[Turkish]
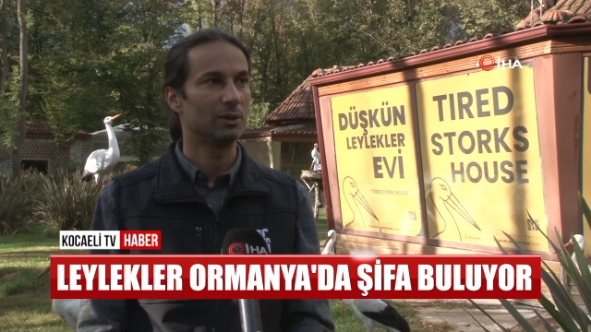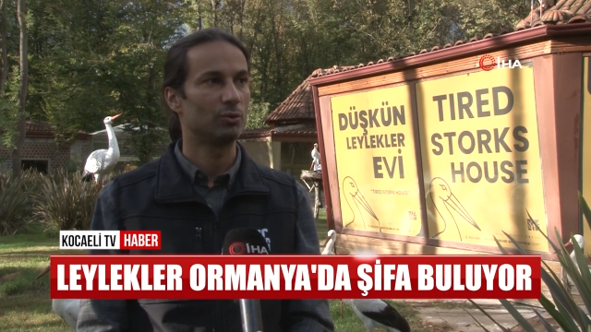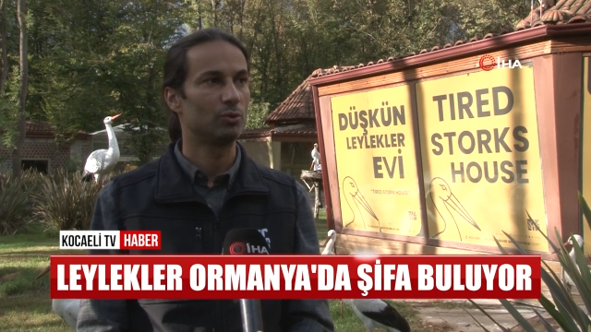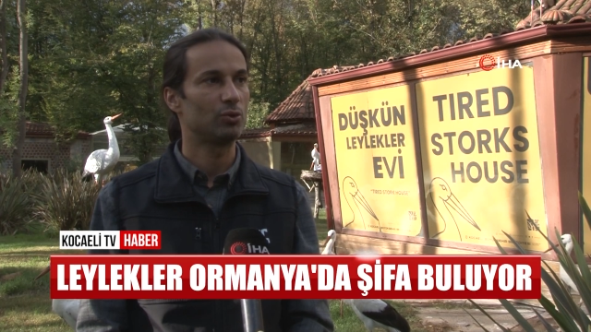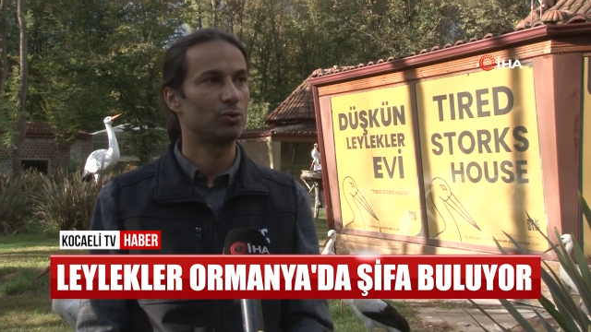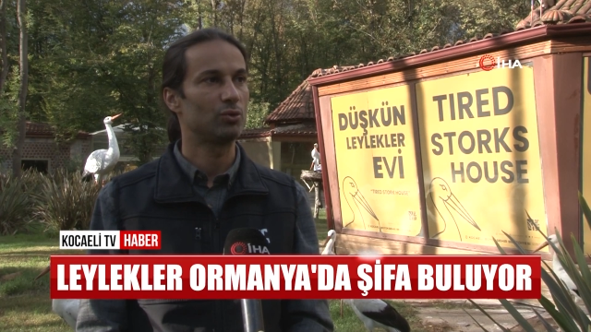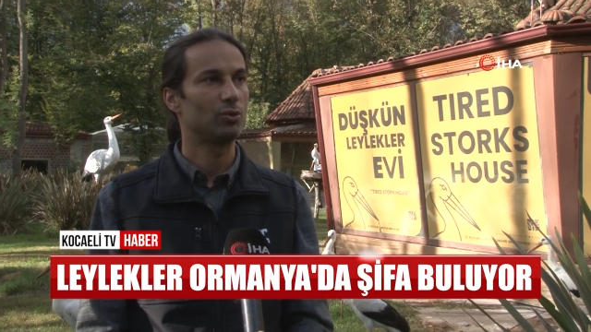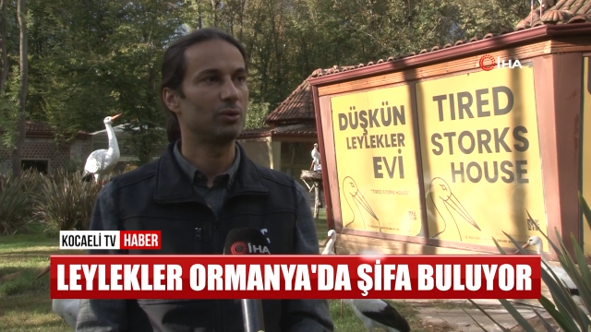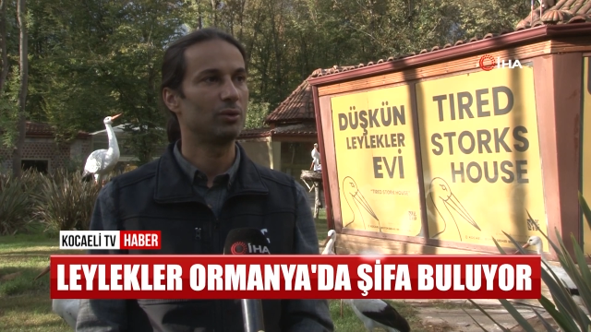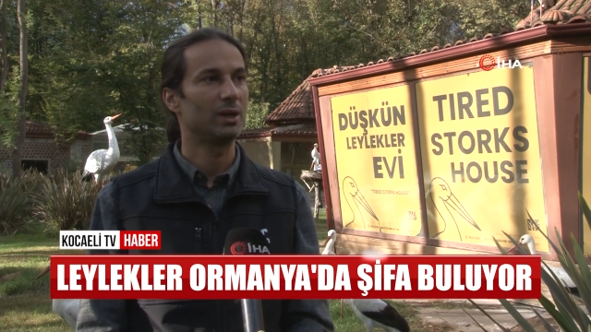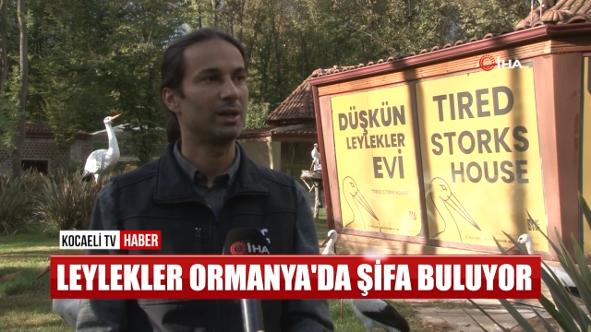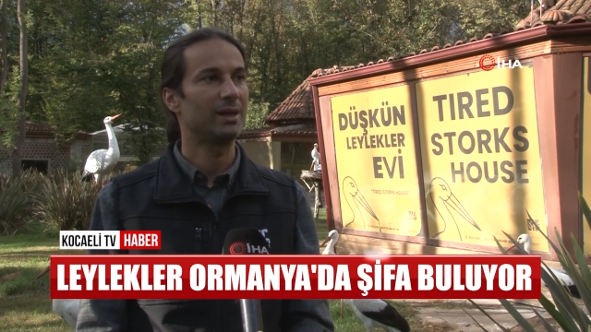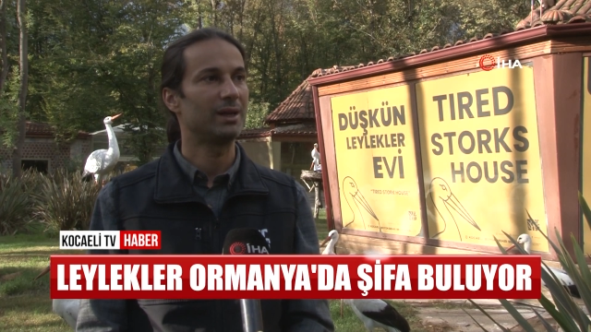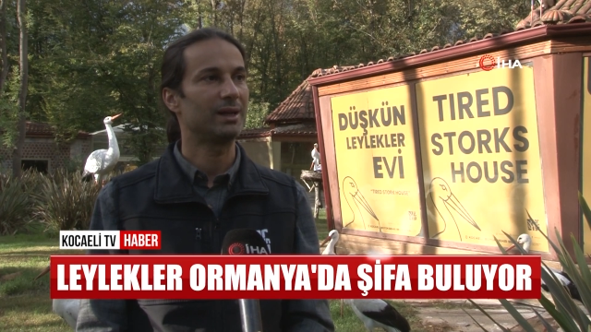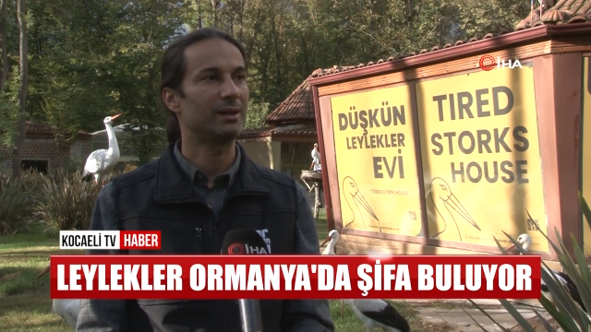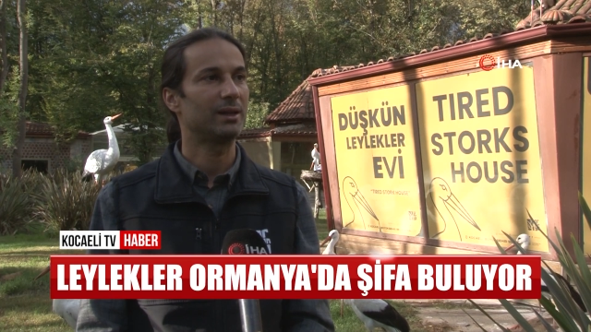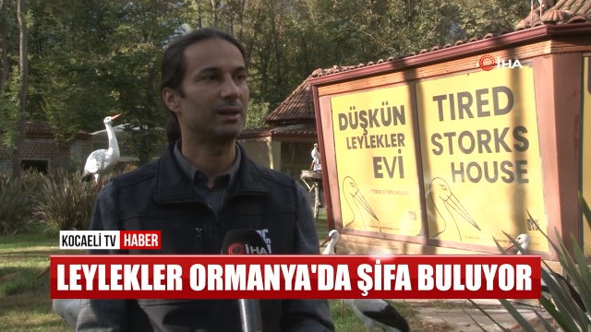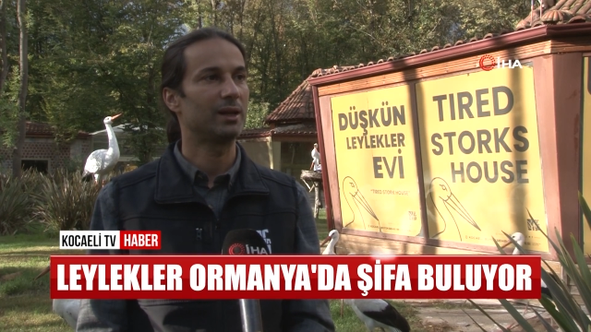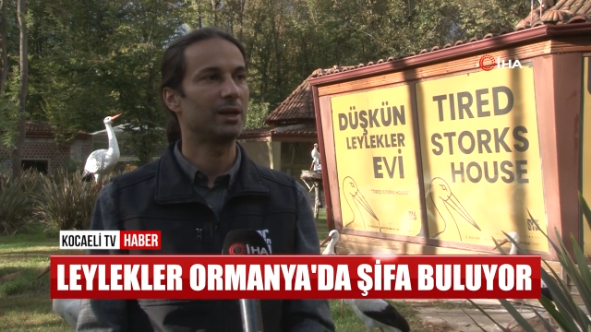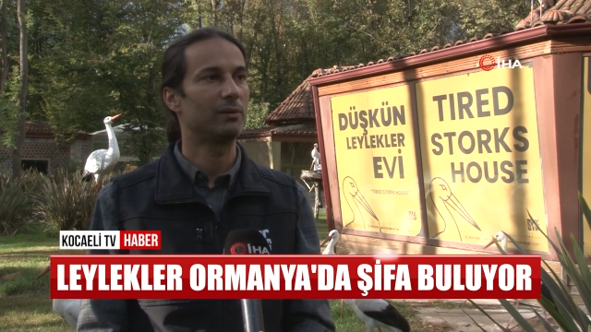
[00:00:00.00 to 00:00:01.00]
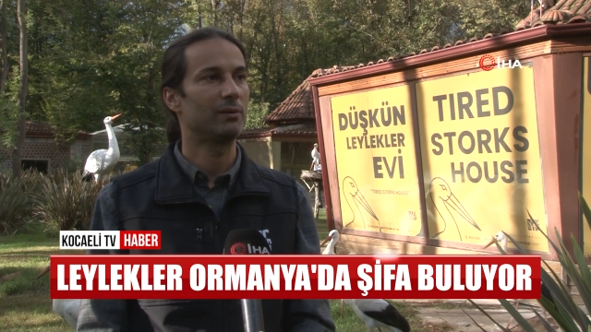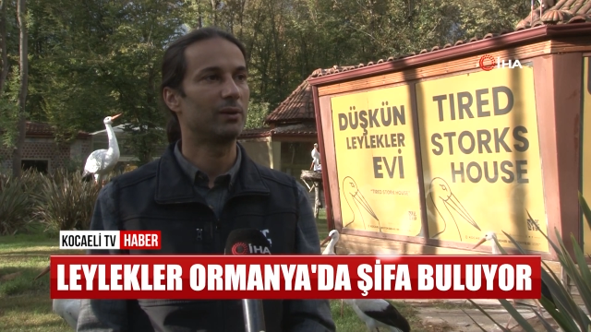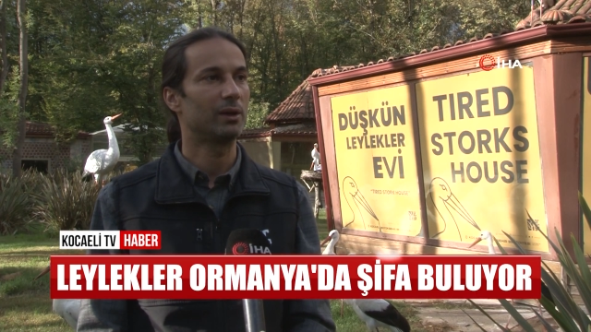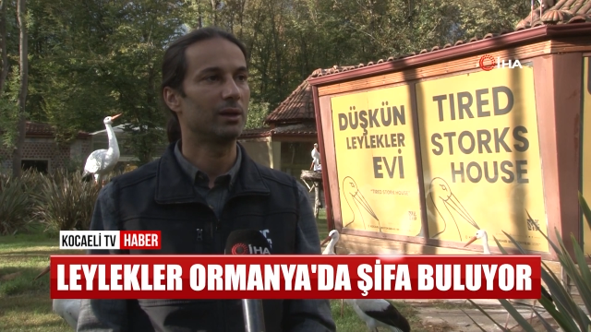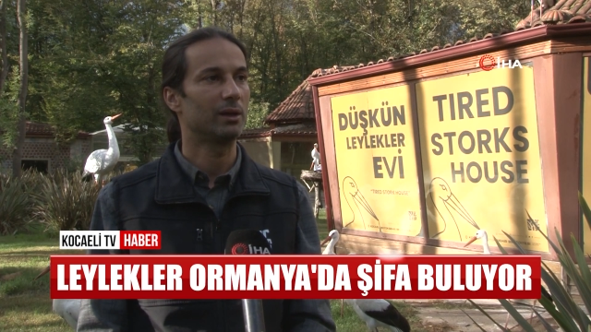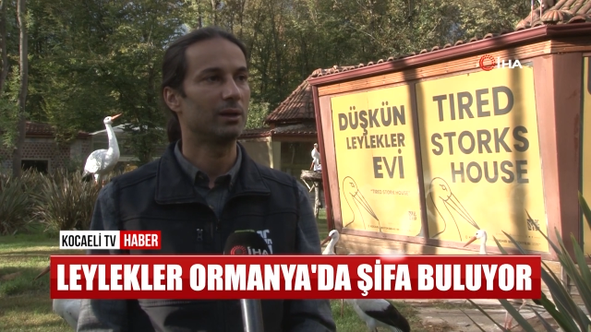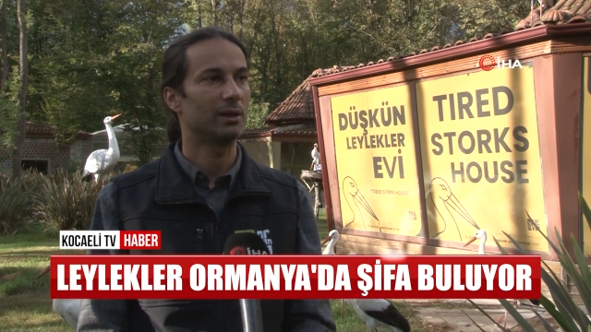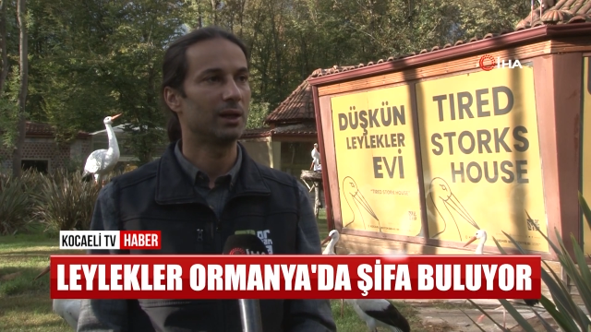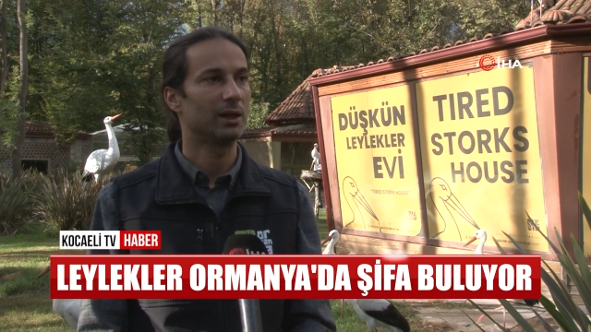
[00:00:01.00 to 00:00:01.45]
Düşkün Leylekler Evi